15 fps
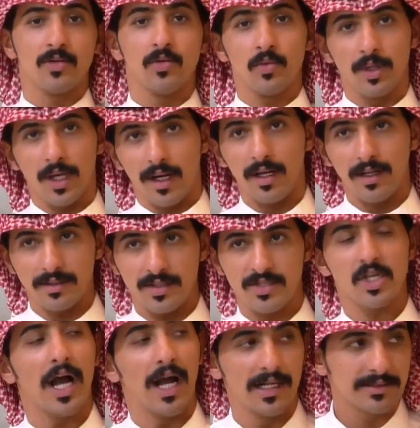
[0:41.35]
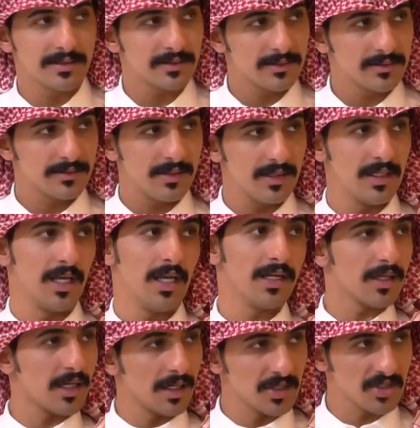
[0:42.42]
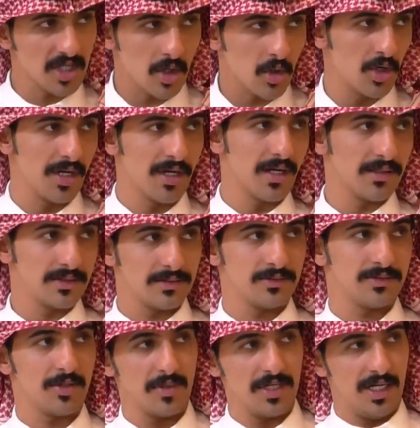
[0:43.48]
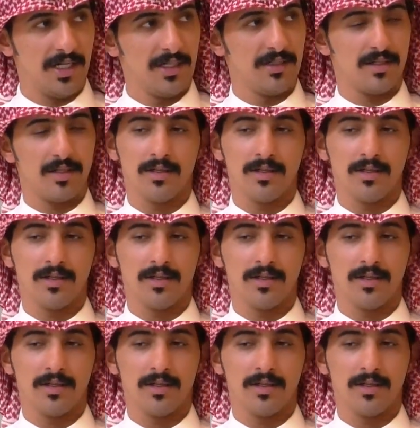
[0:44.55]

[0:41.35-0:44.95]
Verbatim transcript: ويلا انت ساعد الين نخلصها كلنا جميعا